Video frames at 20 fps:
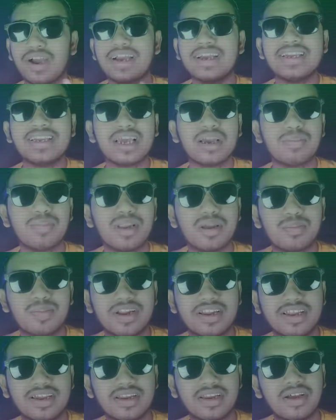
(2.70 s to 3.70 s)
ஃபைண்ட் ஆப்பில்
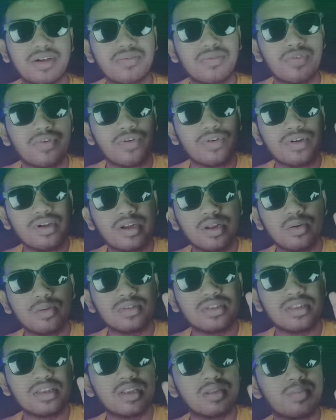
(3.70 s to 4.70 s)
பார்த்தீங்கன்னா ஃபோர்
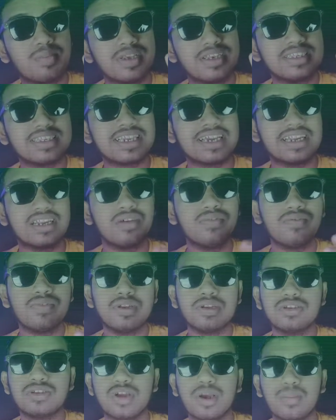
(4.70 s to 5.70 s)
தௌசண்ட் ருபீஸ்க்கான
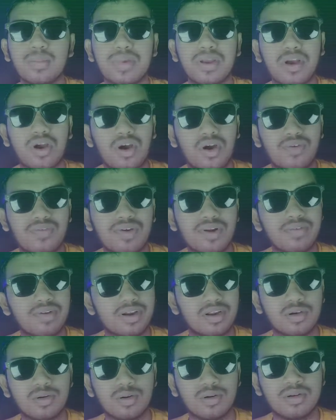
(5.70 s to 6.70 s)
ஃப்ரீ ஷாப்பிங் ஆஃபர்
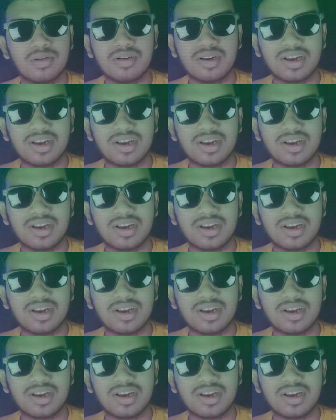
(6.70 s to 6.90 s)
வந்து கொண்டு